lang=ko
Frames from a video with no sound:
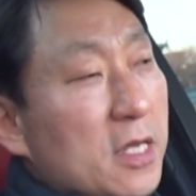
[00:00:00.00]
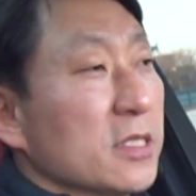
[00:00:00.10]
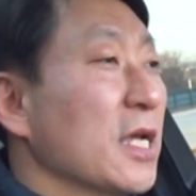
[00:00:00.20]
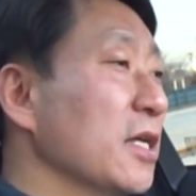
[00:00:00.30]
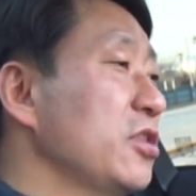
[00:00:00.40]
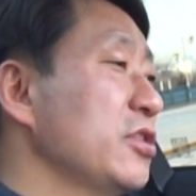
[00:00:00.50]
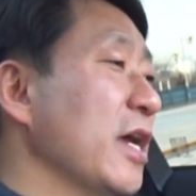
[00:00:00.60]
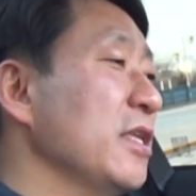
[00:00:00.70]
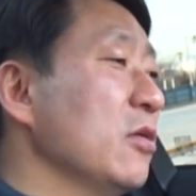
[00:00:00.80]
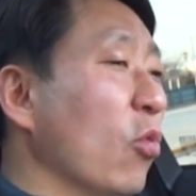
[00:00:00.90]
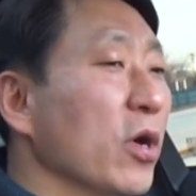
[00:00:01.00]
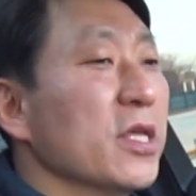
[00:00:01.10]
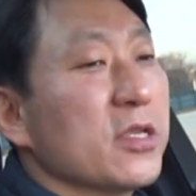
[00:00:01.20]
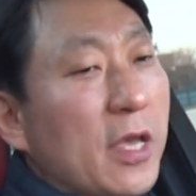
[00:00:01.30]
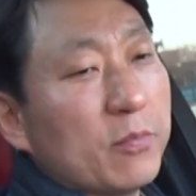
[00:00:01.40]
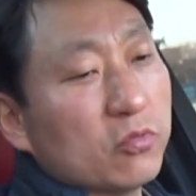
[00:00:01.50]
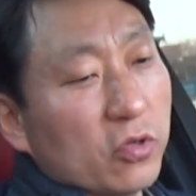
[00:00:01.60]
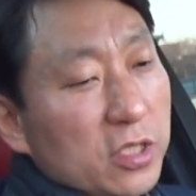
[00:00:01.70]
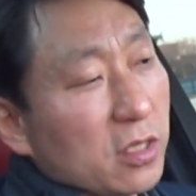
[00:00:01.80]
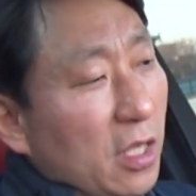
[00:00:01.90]
차가 디자인이 워낙
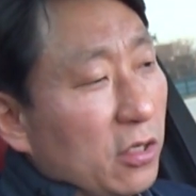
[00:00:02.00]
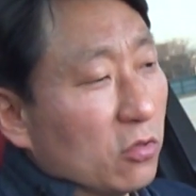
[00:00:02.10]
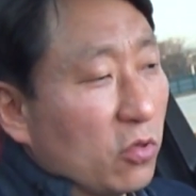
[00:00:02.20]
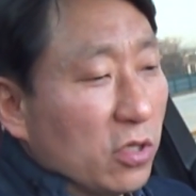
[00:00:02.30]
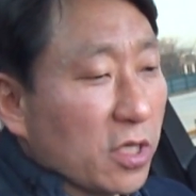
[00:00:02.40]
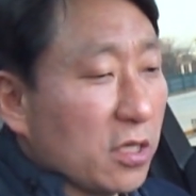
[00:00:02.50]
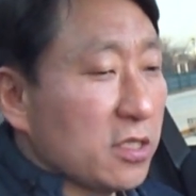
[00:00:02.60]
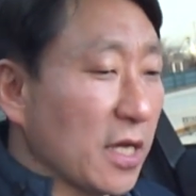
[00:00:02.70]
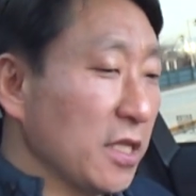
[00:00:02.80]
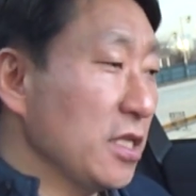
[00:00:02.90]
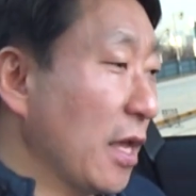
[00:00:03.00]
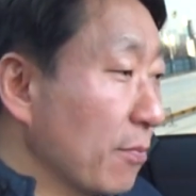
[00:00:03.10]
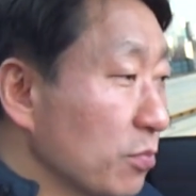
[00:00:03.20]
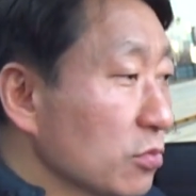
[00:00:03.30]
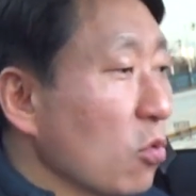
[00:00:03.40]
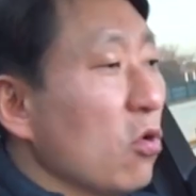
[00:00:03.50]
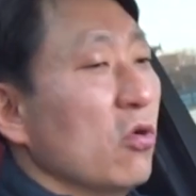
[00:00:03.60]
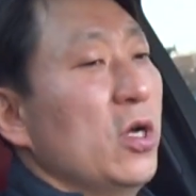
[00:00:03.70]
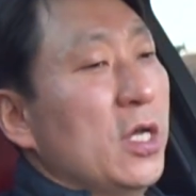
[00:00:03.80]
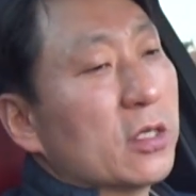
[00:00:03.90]
예쁘고 인테리어도 이렇게 디자인이
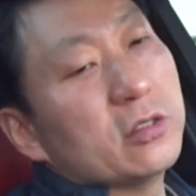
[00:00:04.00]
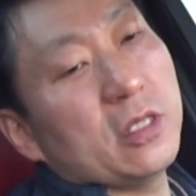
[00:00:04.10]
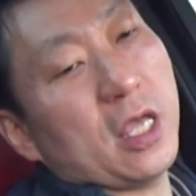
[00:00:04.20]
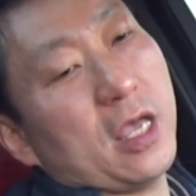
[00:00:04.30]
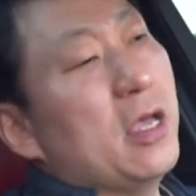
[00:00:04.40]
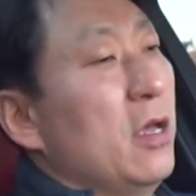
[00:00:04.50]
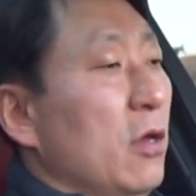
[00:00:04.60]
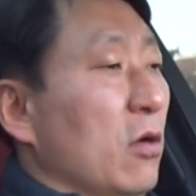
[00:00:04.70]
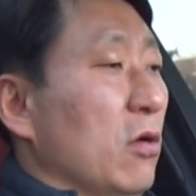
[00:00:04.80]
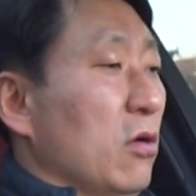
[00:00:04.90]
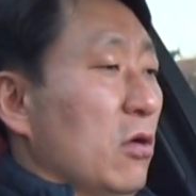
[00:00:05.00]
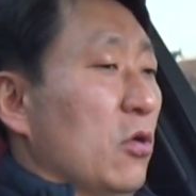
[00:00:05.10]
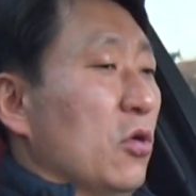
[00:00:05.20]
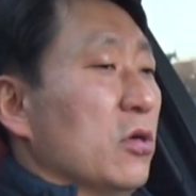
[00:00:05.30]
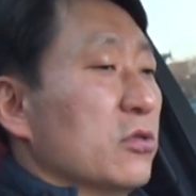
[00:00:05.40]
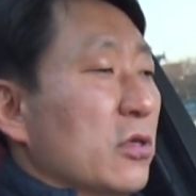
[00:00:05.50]
예쁘고 근데 어,